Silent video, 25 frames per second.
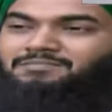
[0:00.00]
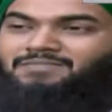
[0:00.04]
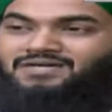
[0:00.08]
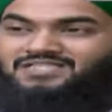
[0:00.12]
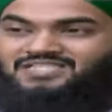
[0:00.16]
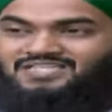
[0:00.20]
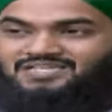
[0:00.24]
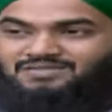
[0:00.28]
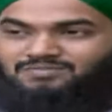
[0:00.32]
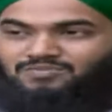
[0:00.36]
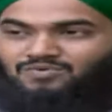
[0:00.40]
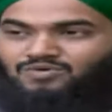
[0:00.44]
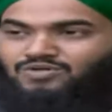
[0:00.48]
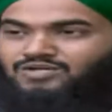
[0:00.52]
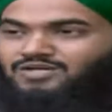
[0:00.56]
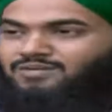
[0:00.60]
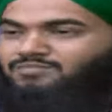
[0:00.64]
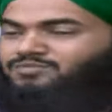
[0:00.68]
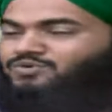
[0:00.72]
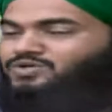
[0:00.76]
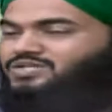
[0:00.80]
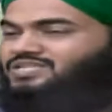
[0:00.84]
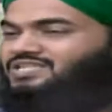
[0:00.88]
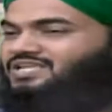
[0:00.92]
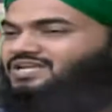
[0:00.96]
মাদানী মুন্না
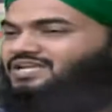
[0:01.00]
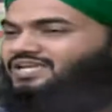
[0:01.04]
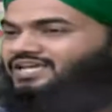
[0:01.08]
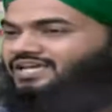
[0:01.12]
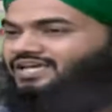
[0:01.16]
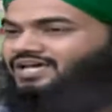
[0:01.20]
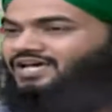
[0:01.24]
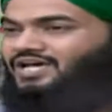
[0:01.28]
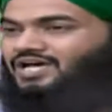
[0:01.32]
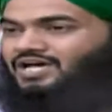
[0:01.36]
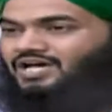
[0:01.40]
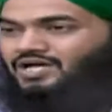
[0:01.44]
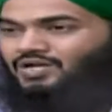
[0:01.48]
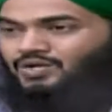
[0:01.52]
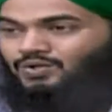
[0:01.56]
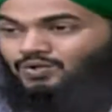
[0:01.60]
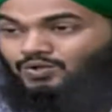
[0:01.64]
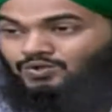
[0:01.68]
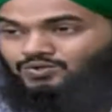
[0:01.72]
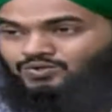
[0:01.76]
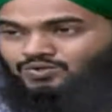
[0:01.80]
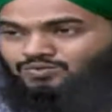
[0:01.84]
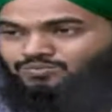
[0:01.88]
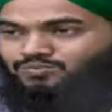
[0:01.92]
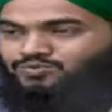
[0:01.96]
মুনিদেরকে
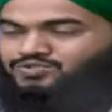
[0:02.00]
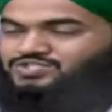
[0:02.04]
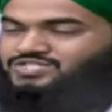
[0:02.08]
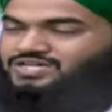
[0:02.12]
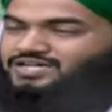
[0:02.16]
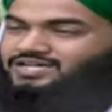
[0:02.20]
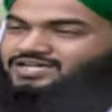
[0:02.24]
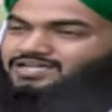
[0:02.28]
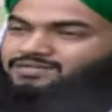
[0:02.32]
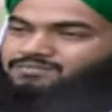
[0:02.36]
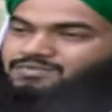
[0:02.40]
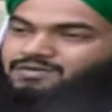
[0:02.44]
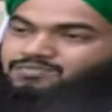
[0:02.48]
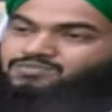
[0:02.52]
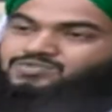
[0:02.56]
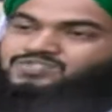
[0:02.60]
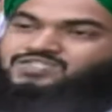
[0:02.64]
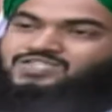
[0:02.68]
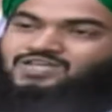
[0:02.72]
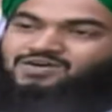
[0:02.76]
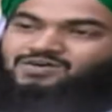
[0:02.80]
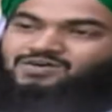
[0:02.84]
নতুন পোশাকের ব্যবস্থা